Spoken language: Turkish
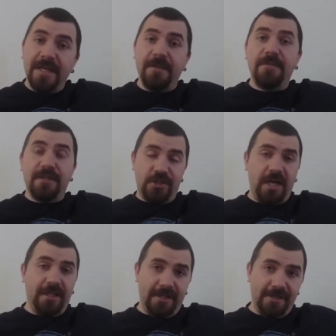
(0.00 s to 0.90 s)
e, bir
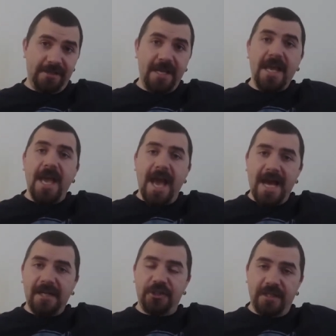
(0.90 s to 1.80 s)
çağdayız.
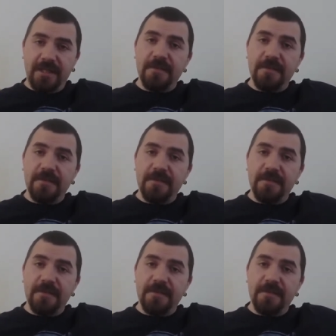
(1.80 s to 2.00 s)
Her şeyi